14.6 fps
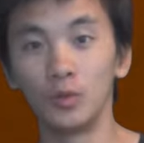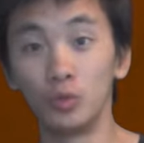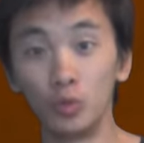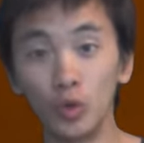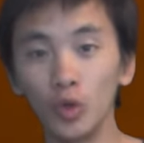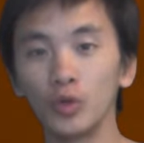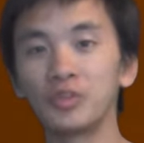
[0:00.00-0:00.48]

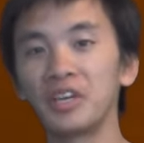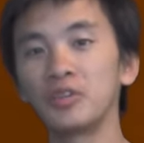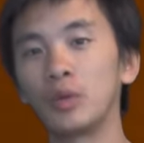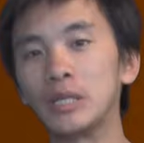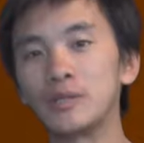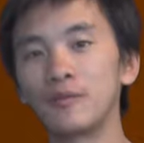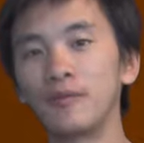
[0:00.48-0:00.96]
Donc dans le cas de
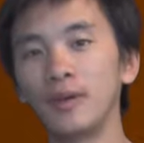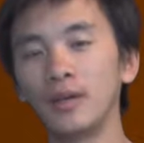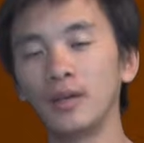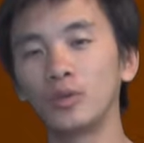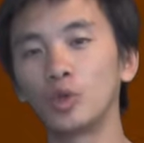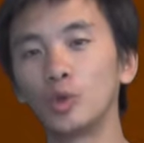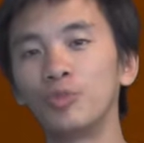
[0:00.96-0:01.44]
la
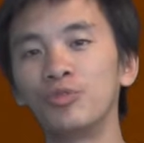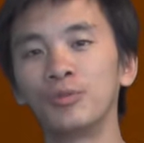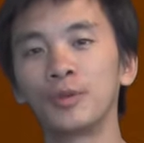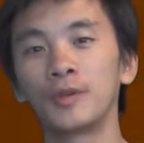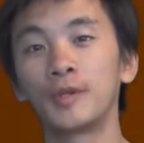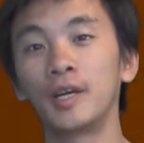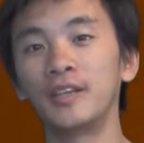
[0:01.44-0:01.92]
sphère, le groupe
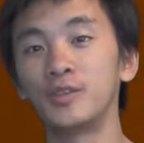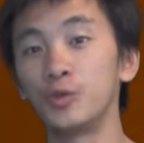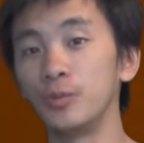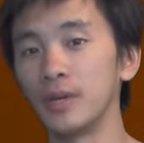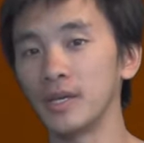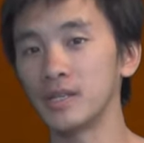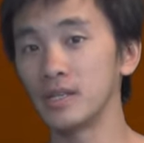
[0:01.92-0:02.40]
fondamental est
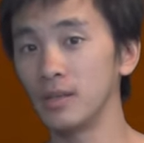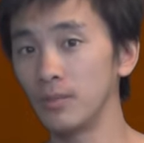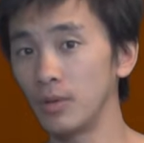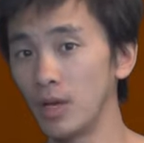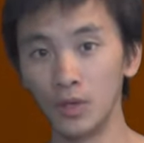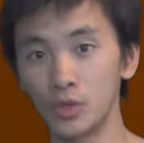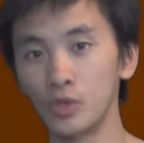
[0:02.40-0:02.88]
super
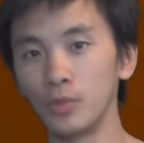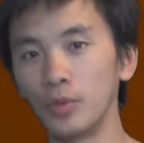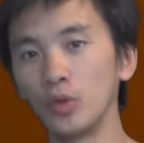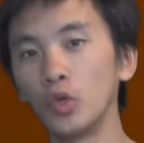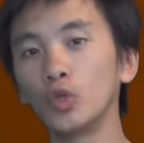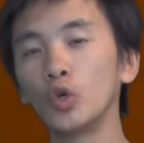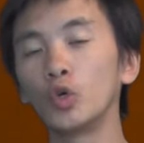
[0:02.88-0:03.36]
simple.
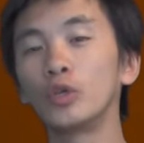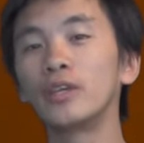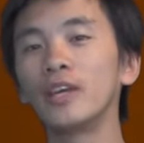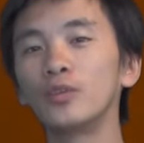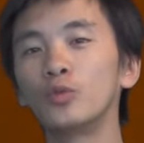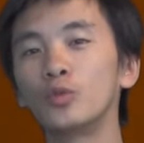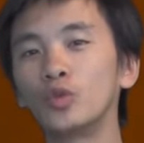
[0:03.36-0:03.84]
Cependant, dans le
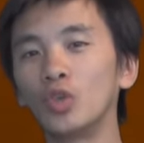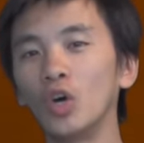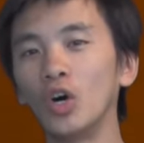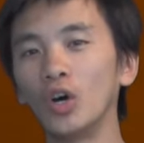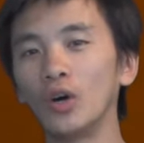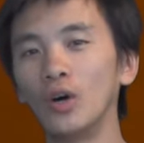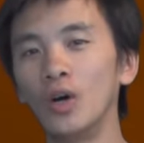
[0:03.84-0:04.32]
cas du
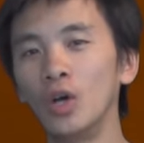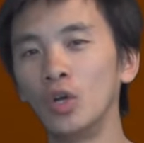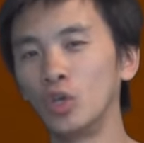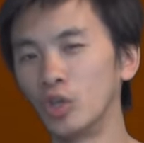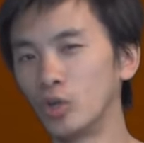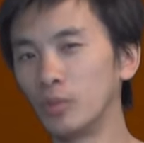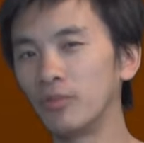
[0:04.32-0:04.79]
tore,
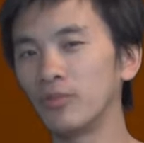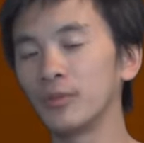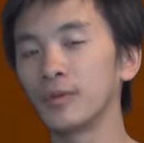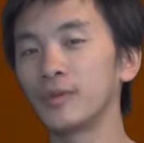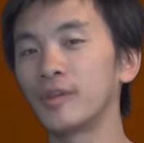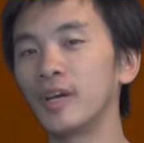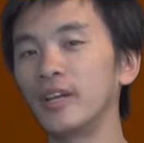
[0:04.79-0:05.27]
le groupe
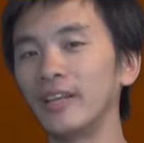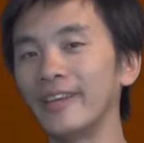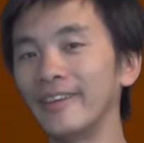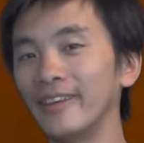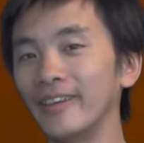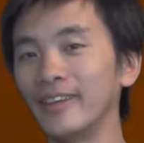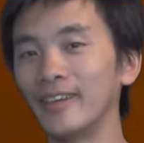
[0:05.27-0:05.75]
fondamental
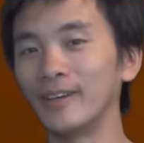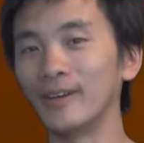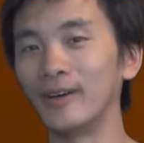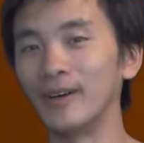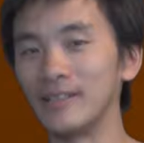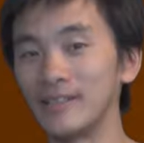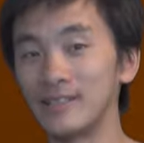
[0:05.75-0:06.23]
est
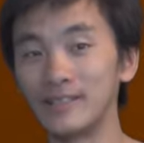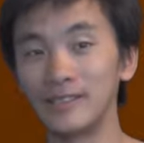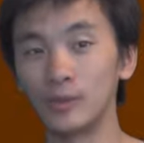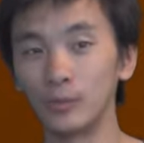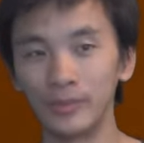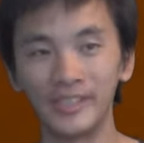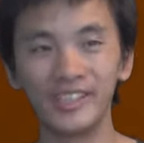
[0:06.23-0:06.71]
euh, assez
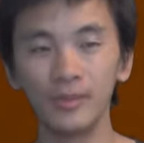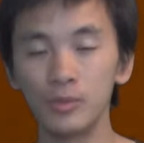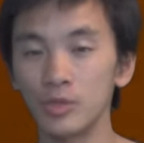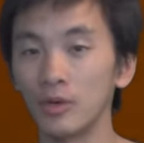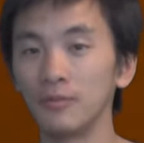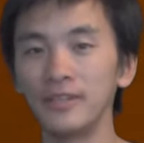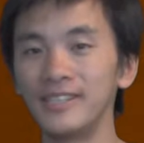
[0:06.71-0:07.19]
compliqué
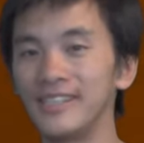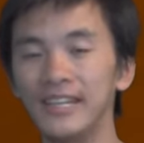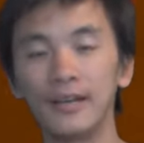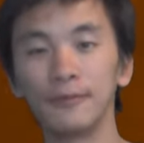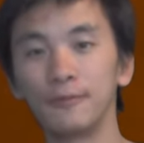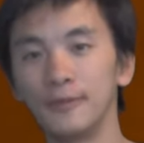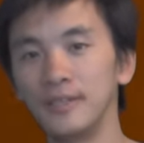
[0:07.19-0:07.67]
puisqu'en fait il est
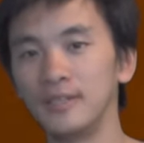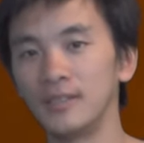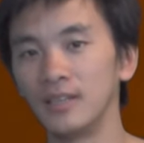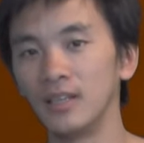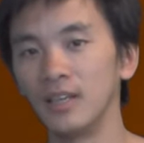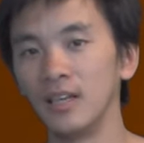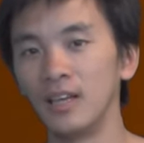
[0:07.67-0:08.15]
infini.
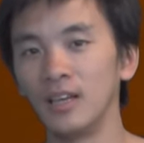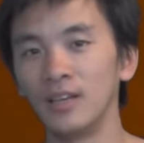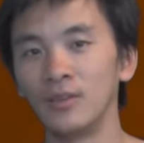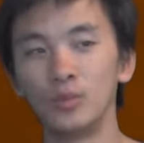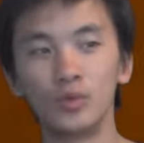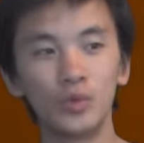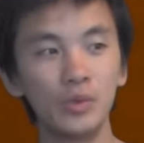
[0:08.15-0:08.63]

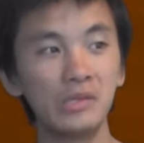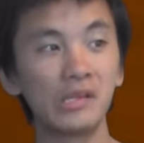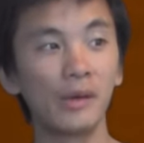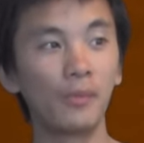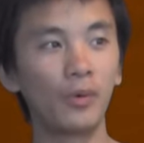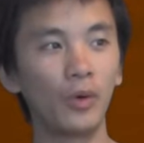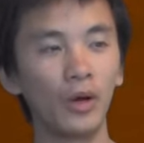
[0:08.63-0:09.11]
Du coup,
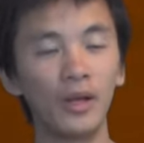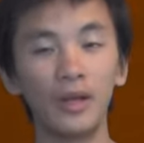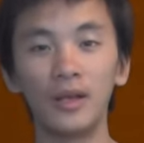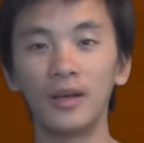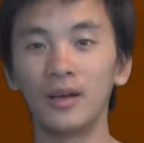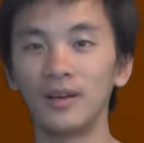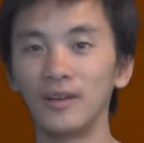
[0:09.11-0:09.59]
ça
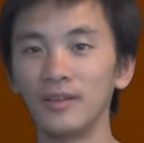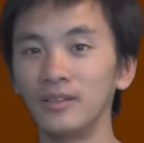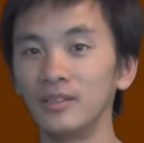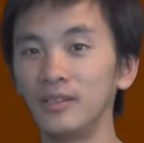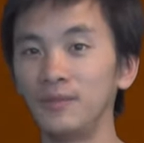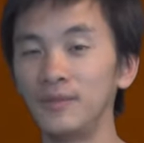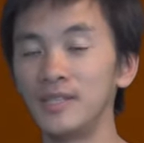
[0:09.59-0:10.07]
paraît euh,
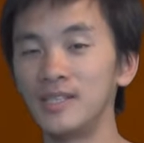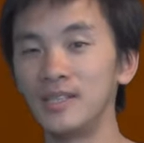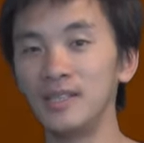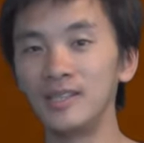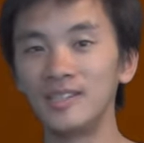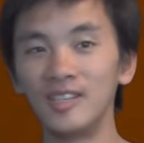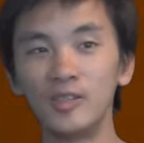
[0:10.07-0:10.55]

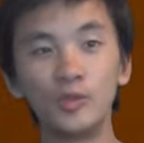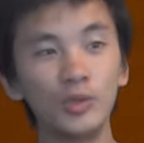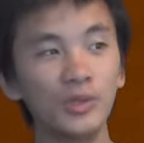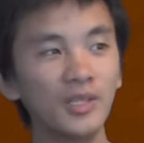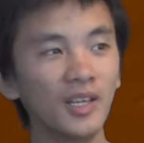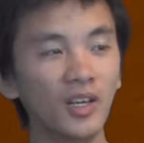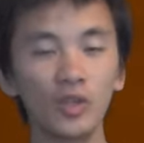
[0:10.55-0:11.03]
difficile
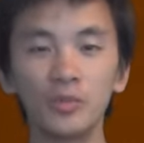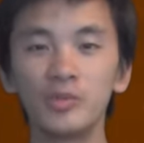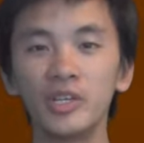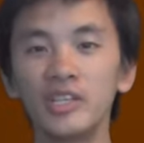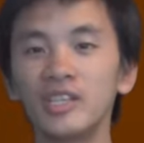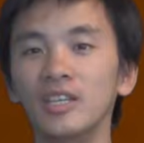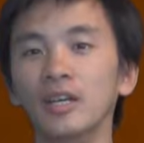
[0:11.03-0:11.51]
d'étudier un
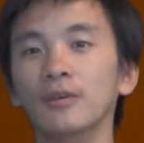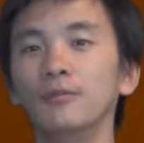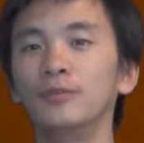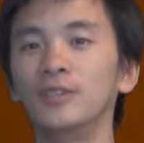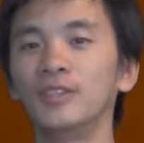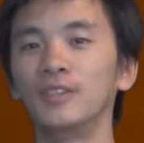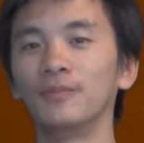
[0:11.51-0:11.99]
objet qui est
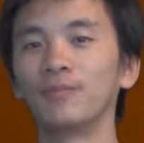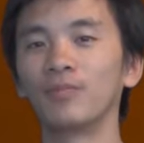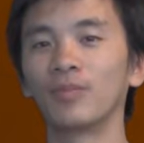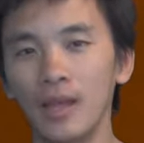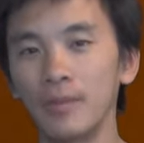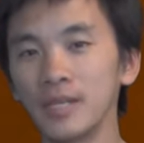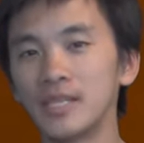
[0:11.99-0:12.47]
infini.
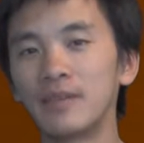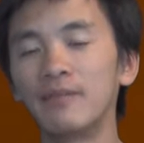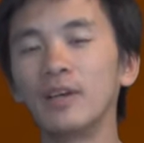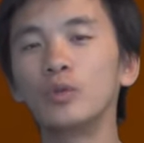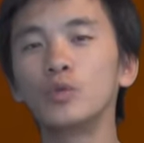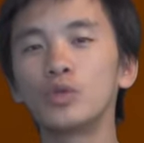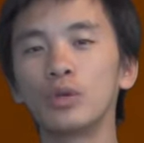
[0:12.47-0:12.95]
Eh bien ce qui
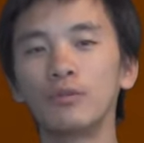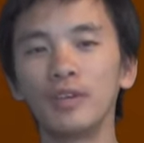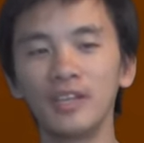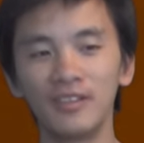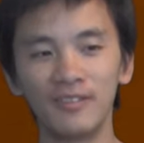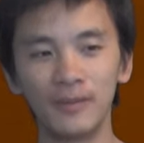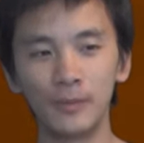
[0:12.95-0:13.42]
va nous
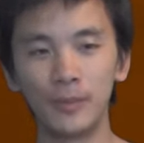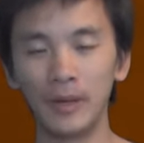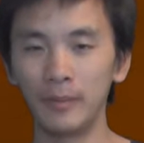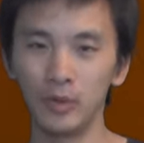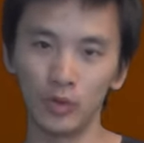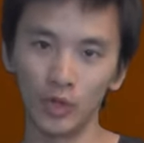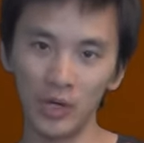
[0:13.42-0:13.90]
sauver, qui va nous
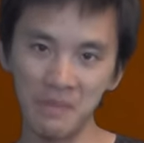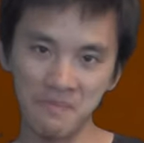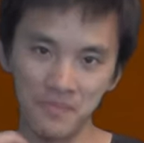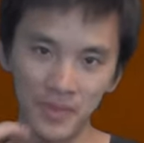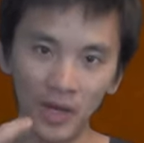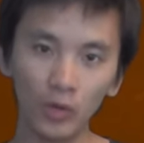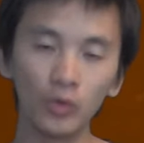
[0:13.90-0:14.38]
permettre de quand même
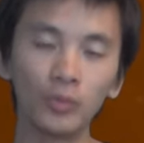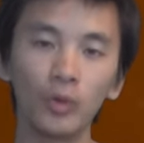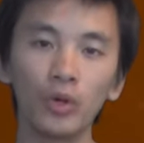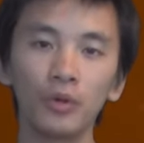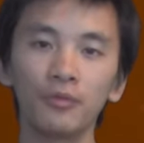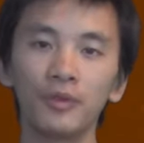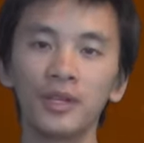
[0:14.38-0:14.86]
bien
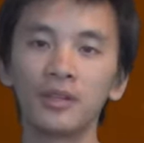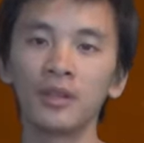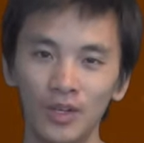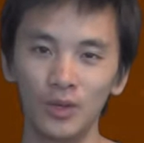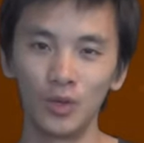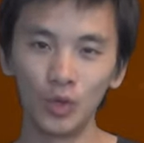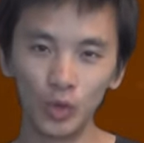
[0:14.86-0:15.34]
comprendre en fait
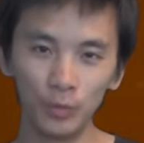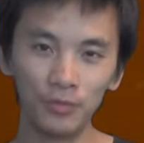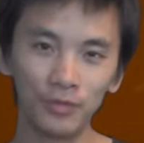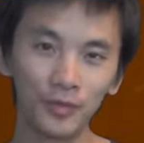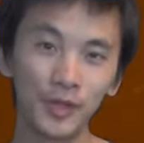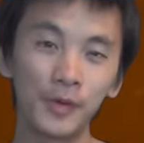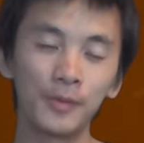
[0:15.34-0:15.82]
le groupe
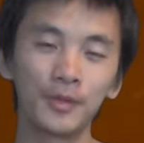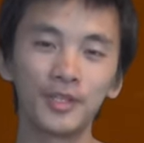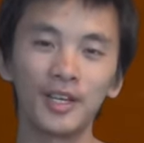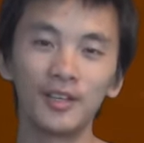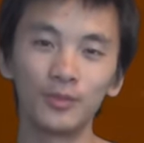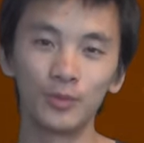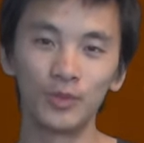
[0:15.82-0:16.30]

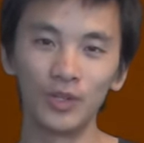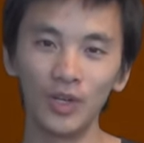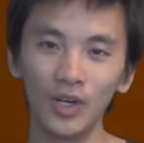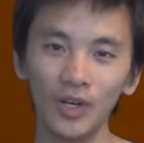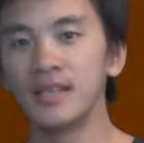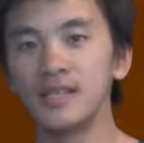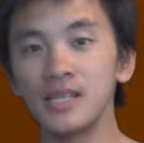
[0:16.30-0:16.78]
fondamental du
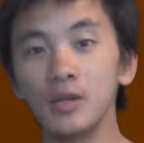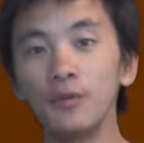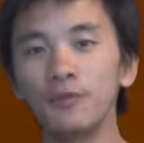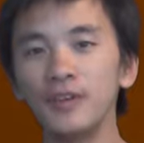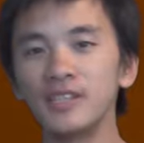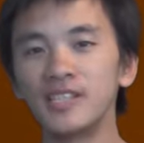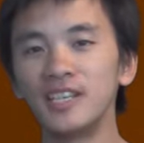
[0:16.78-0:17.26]
tore, c'est le
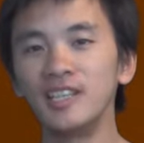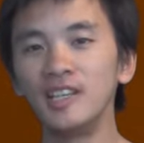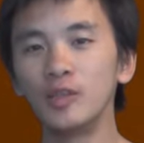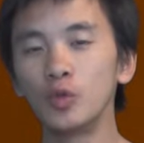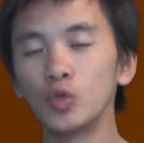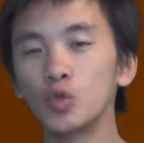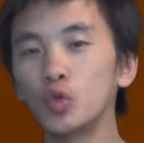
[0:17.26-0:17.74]
fait qu'il y a
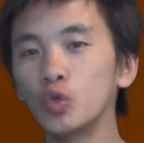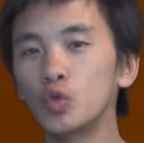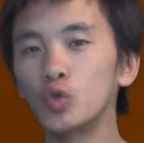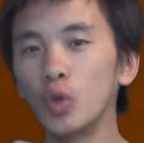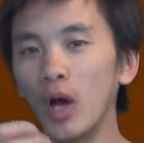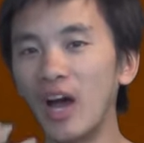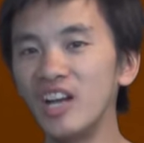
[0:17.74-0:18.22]
une
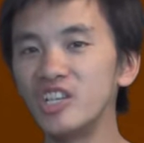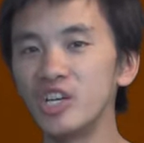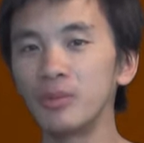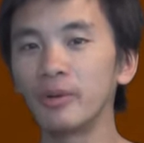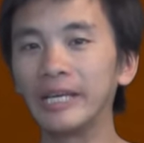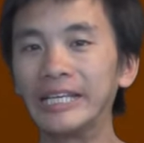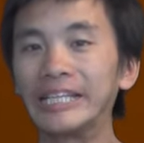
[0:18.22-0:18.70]
structure
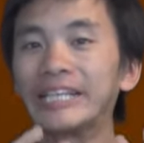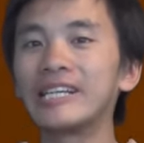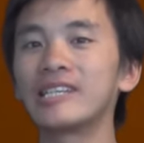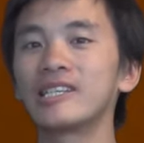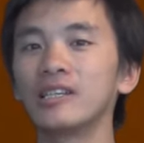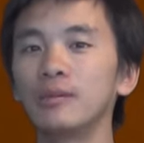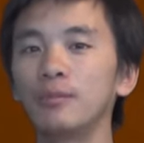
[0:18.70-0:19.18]
algébrique très
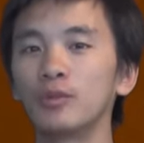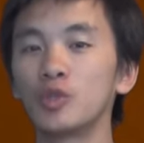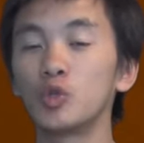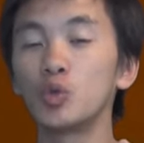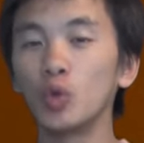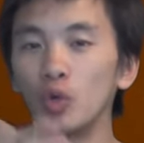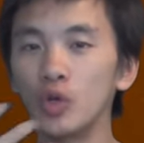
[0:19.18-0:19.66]
simple
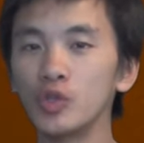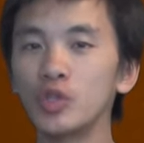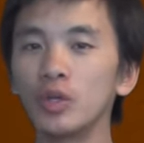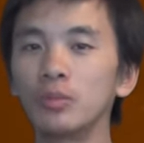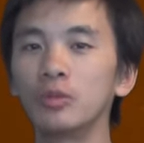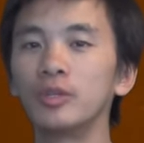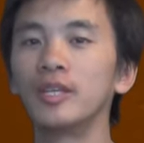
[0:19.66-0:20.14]
sur
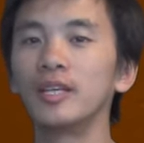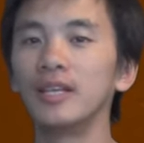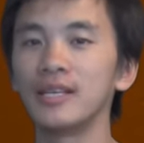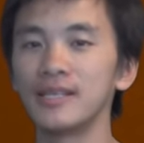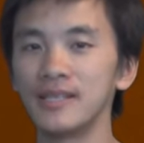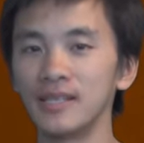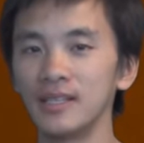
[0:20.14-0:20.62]
l'ensemble des
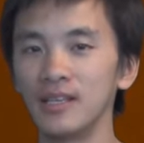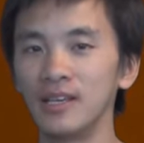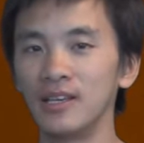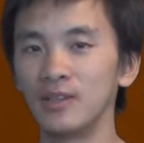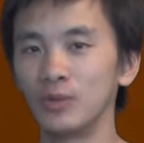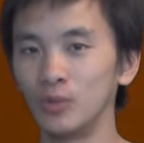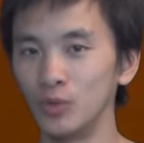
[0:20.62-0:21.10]
lacets
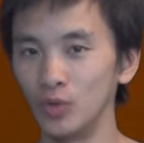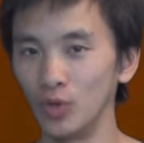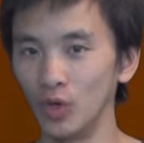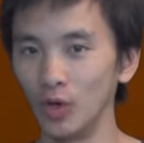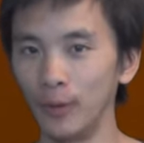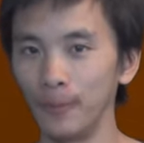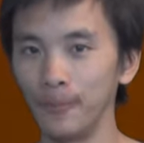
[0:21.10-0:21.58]
du
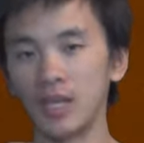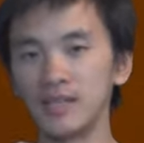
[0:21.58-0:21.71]
tore.